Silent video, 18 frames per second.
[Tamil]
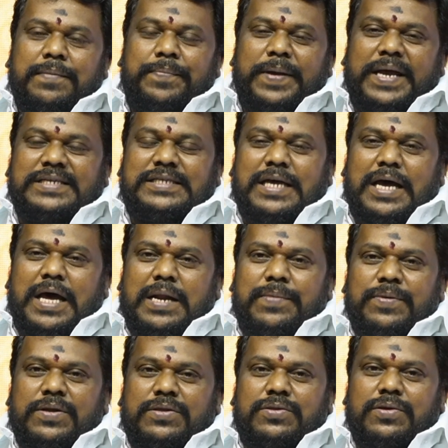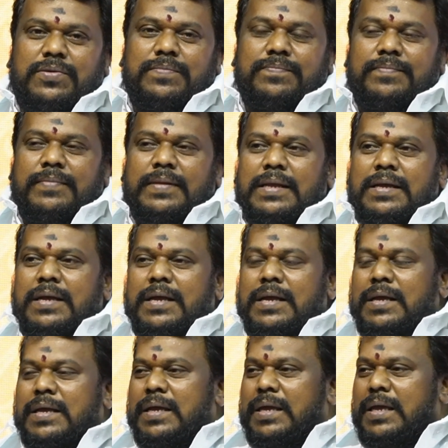பேச ஆரம்பித்தோம்
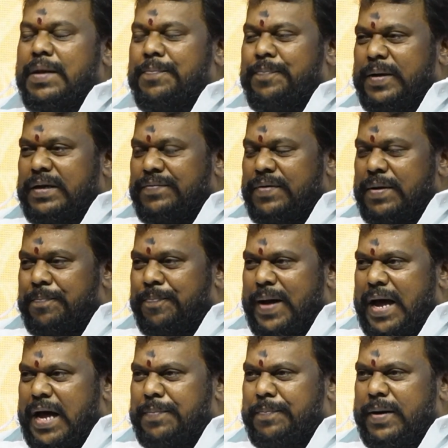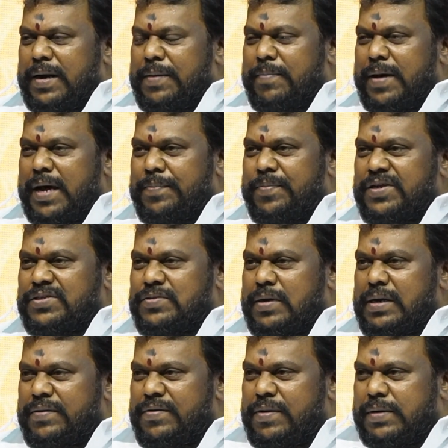இப்போ இவன் பார்ப்பனை பார்ப்பனை
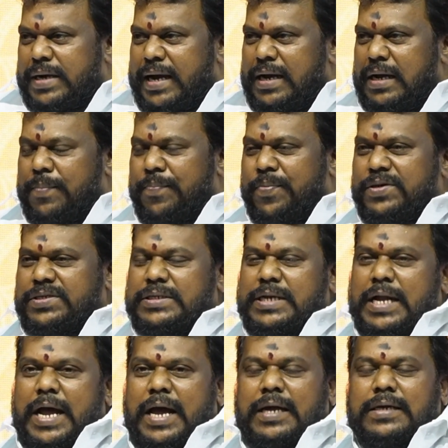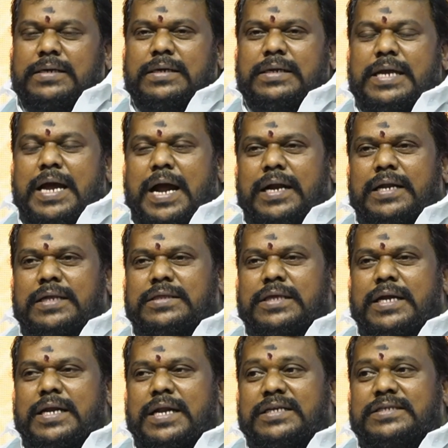சொல்லிட்டு இவன் கையில் பிடிச்சிட்டான் இனி
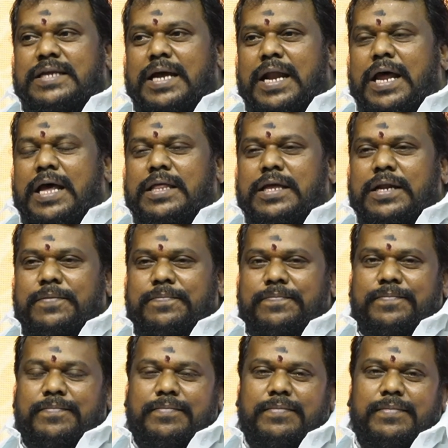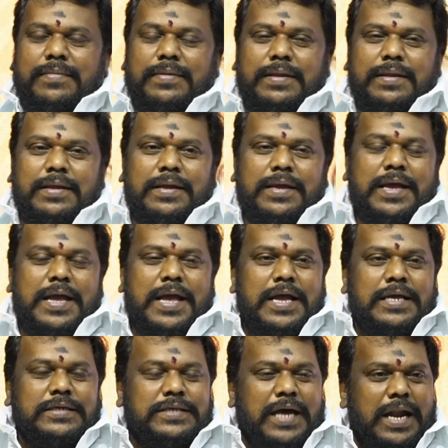அடுத்து என்ன சனாதனம்
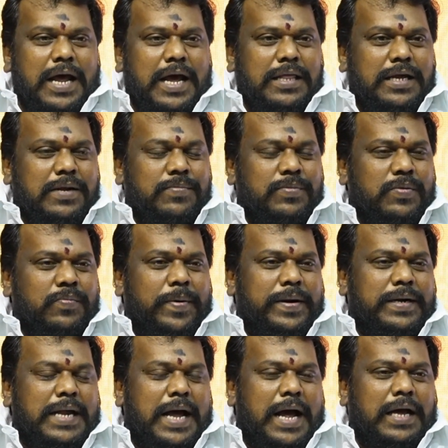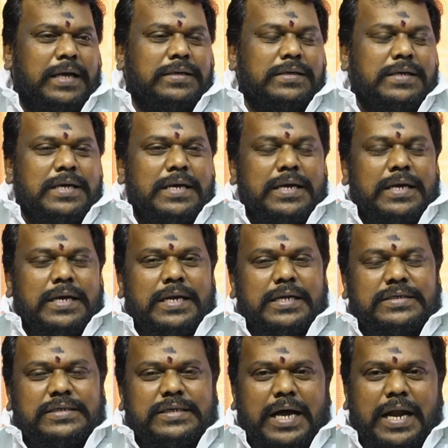சனாதனம்னு போயிட்டான்
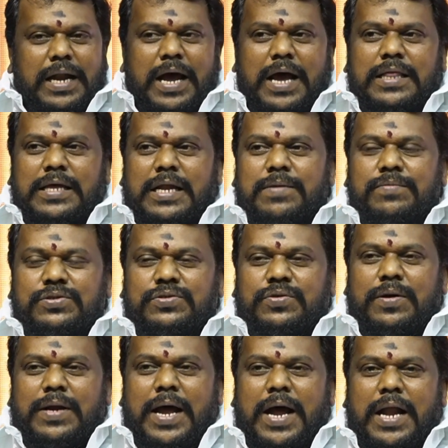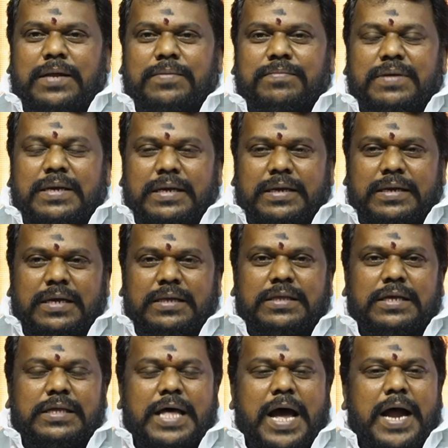இனி சனாதனம் சொன்னாலும்
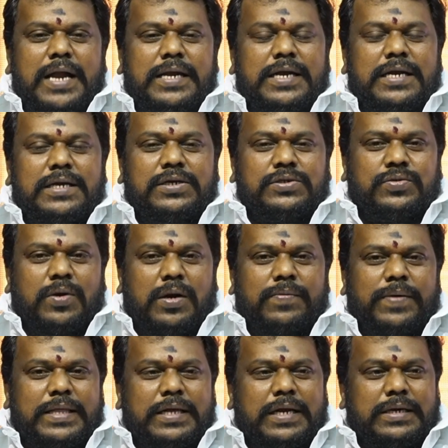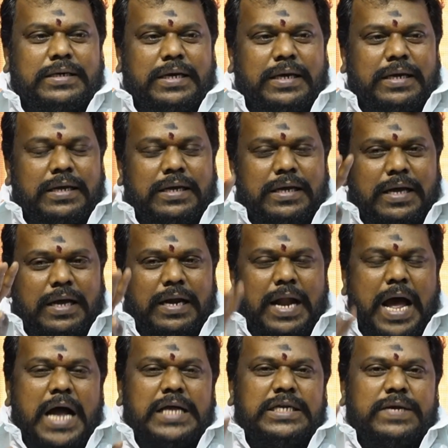ஹிந்து தான் என்று சொல்வதற்கு
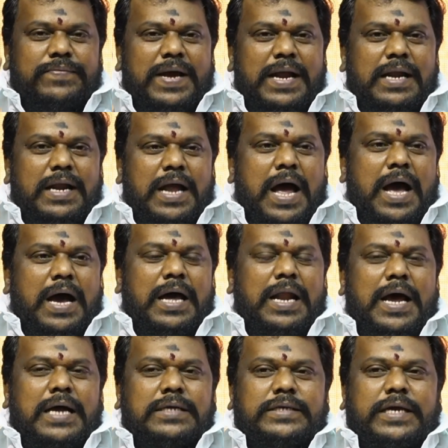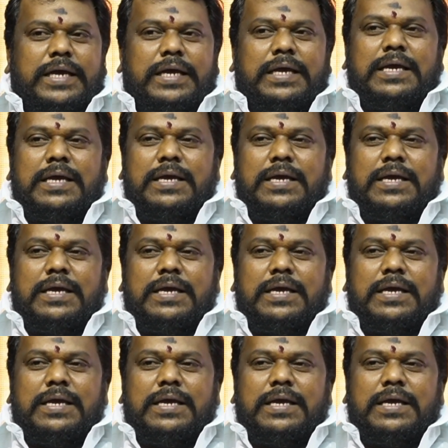ராஜவேல் நாகராஜை